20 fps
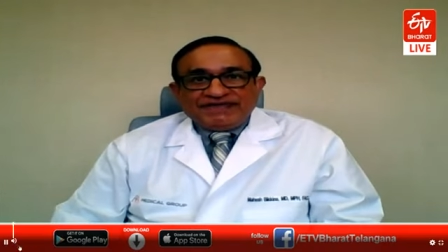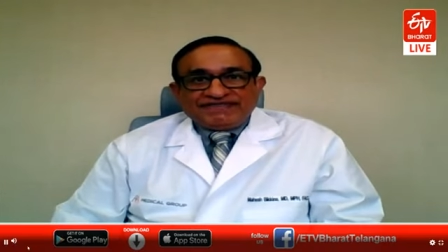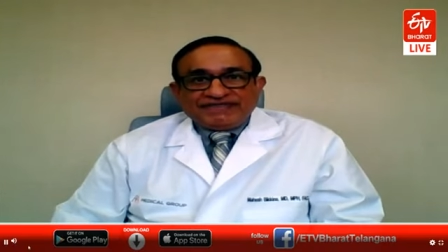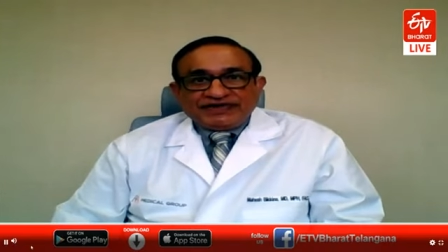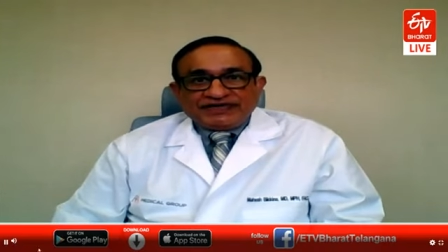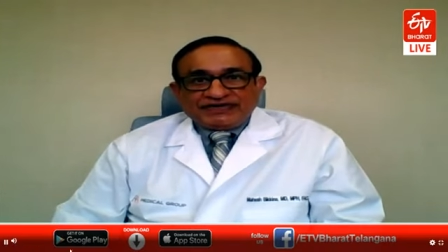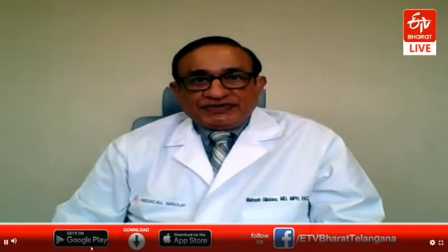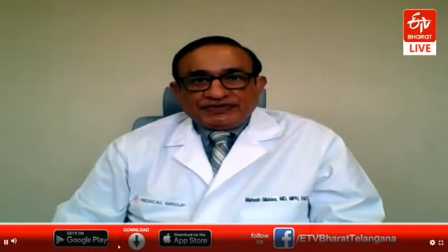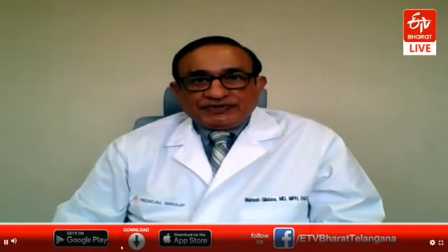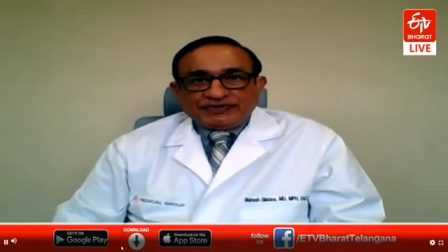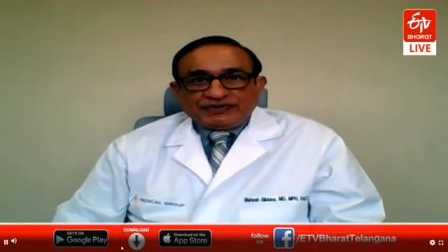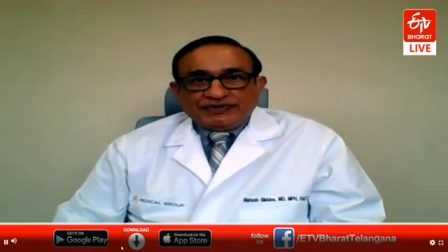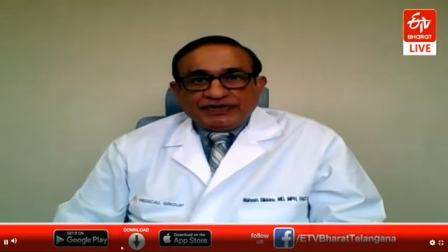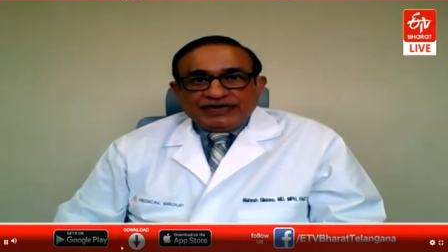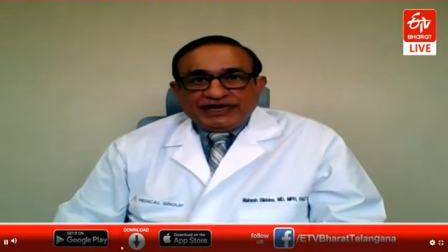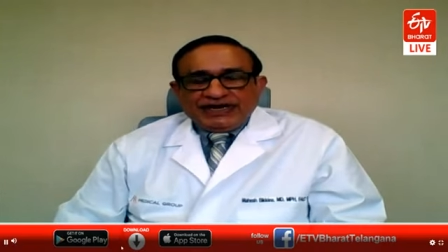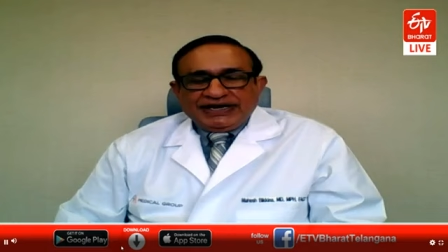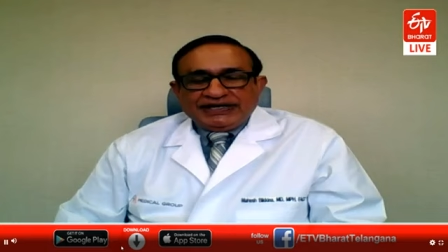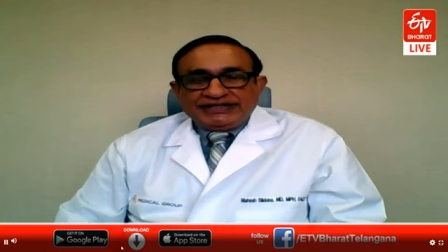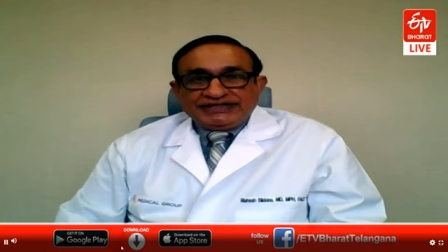ఎఫెక్ట్స్
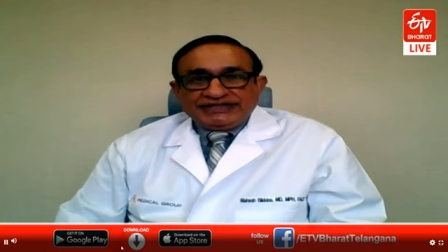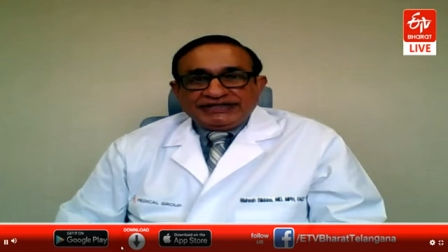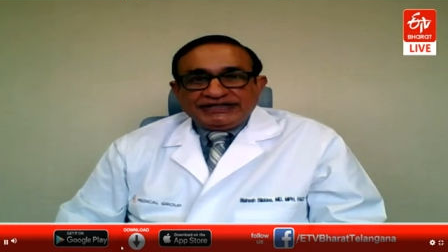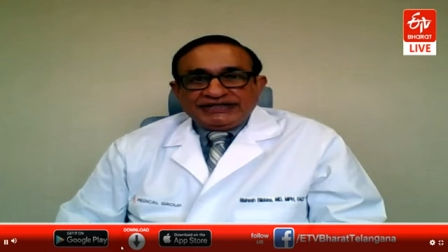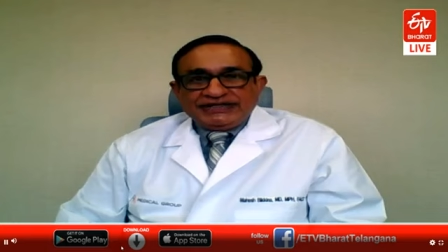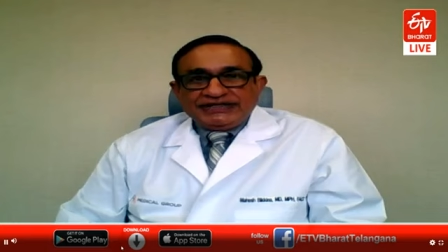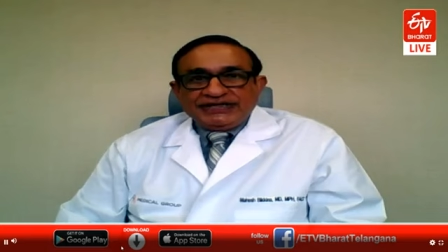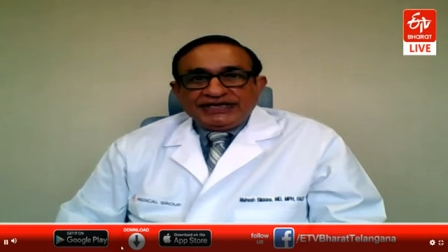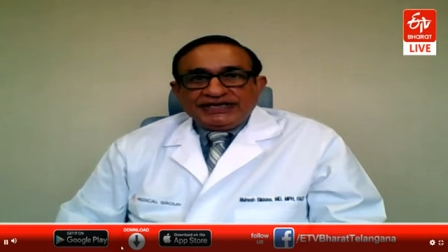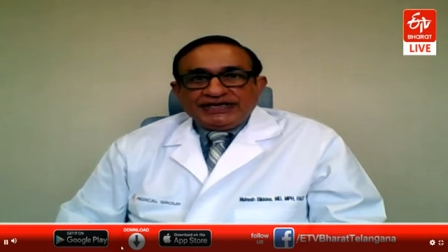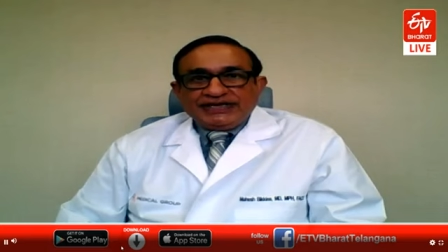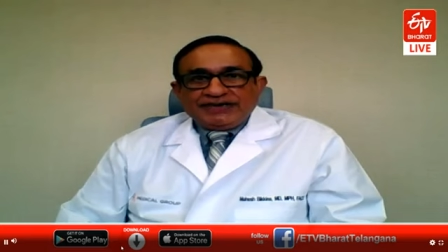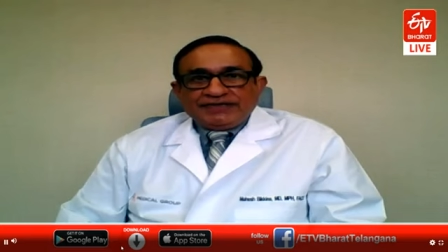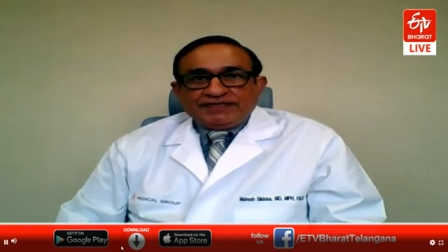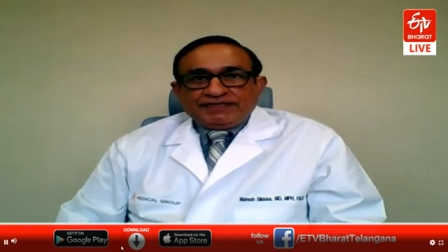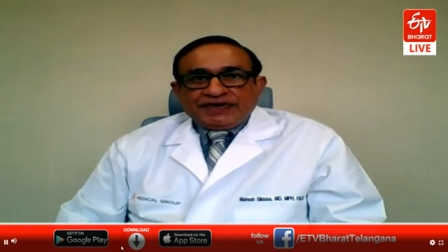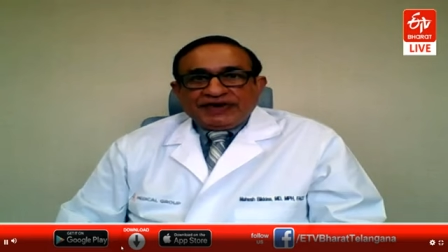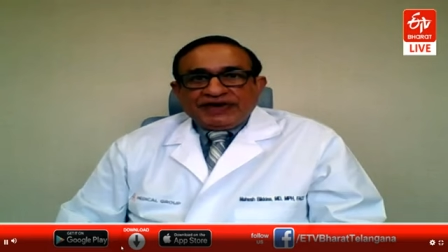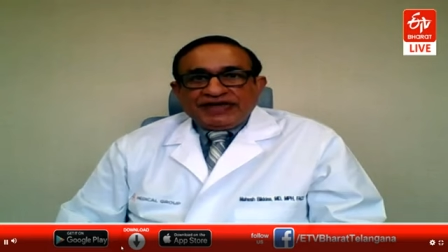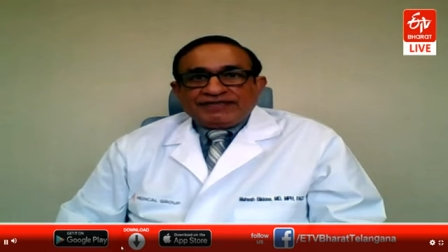అది
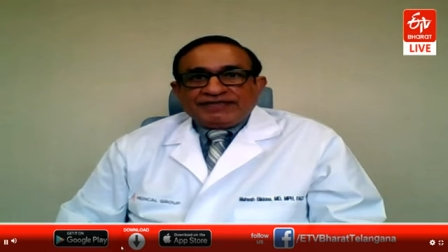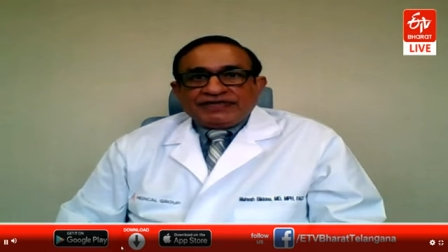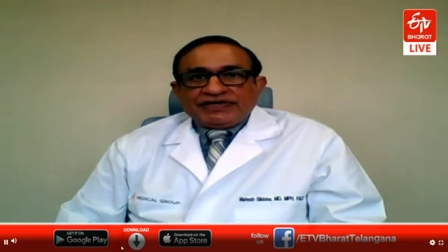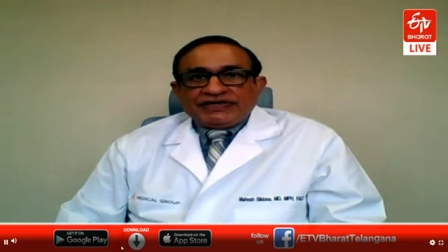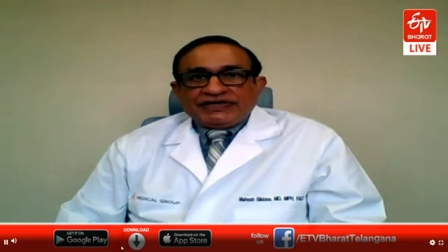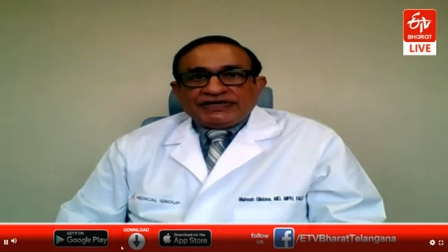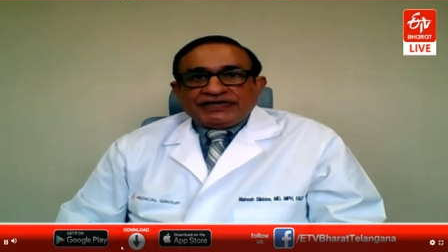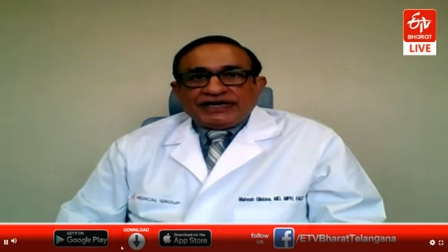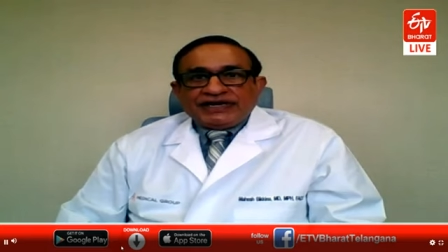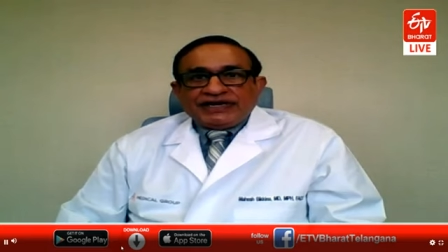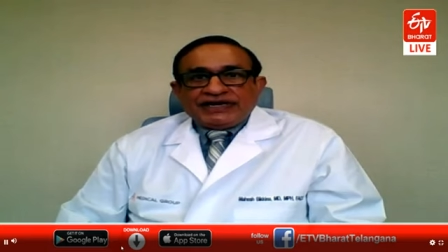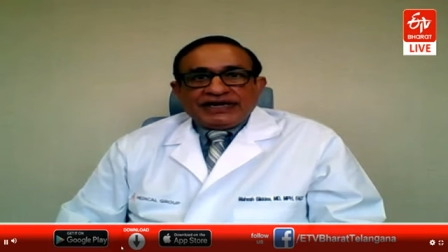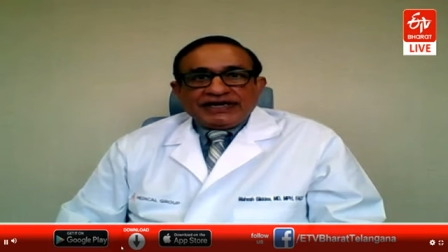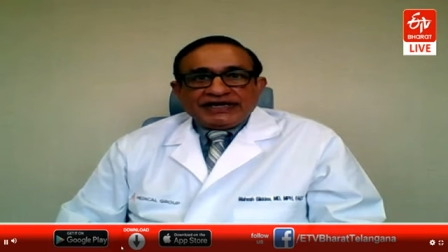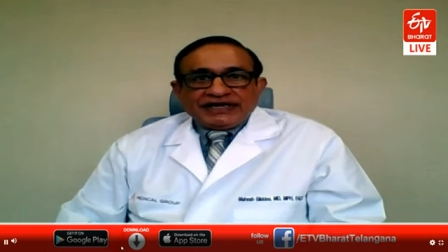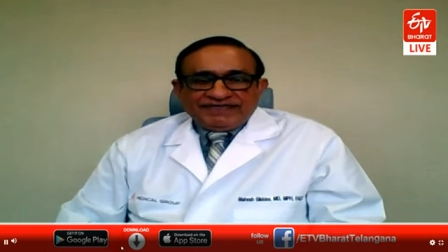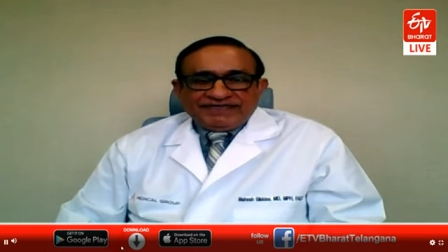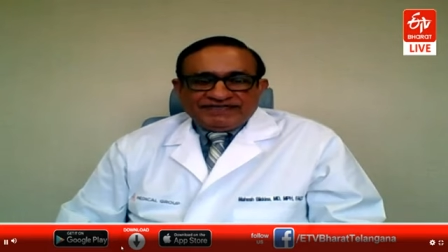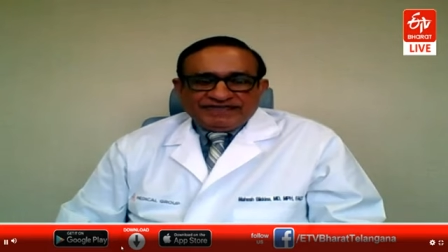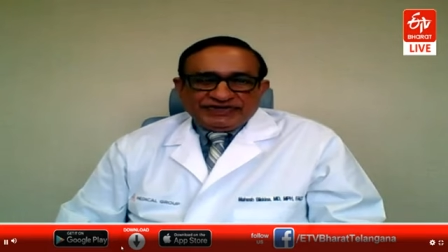ప్రైమరీగా
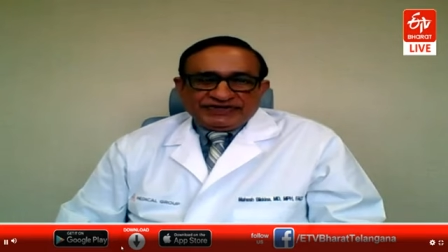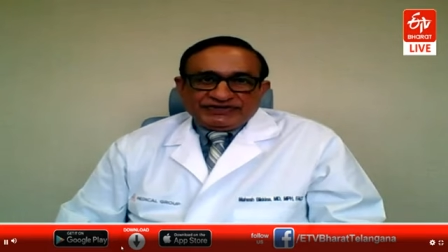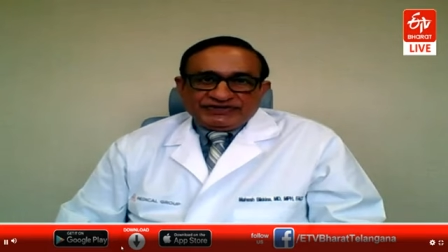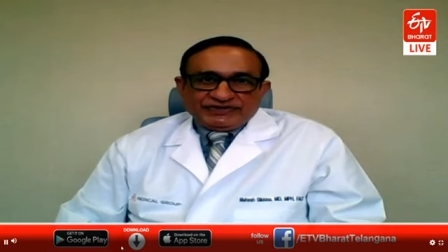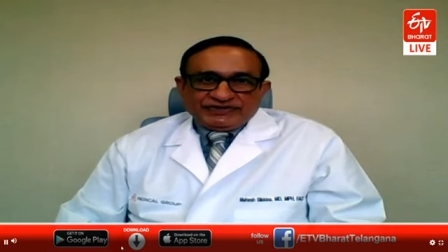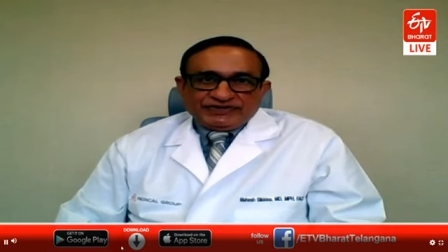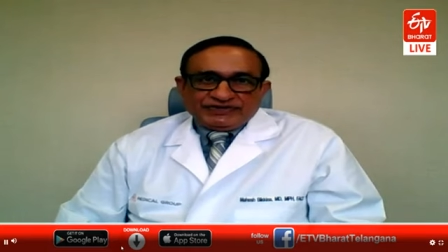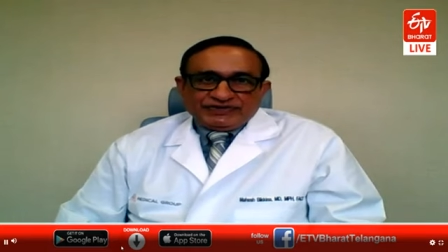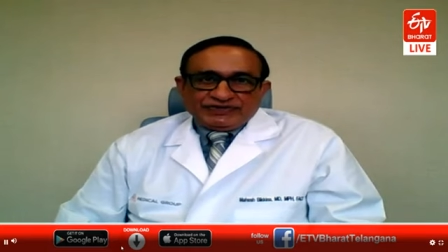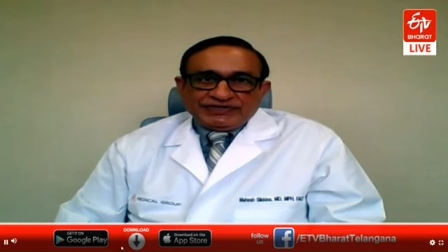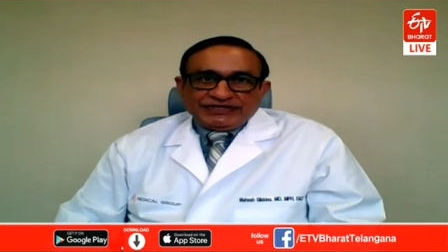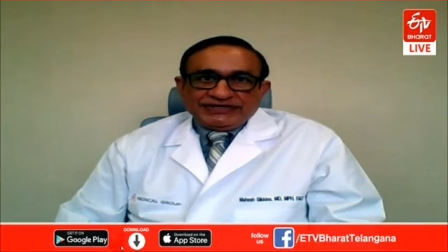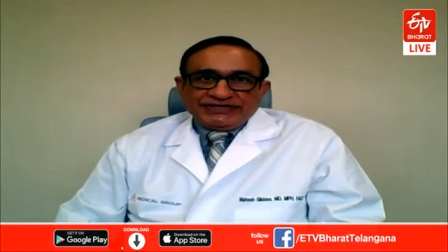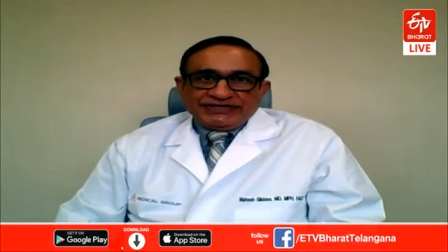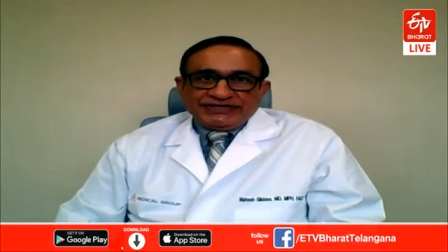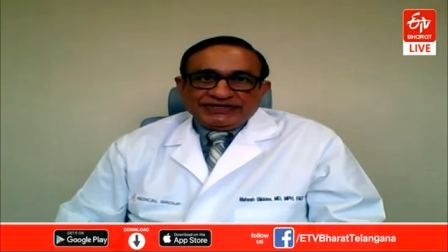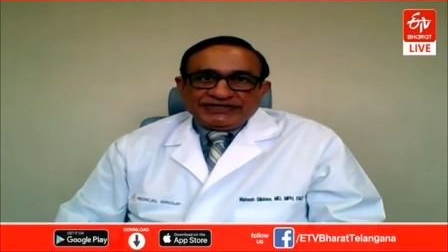లంగ్ ఎఫెక్ట్ చేస్తుంది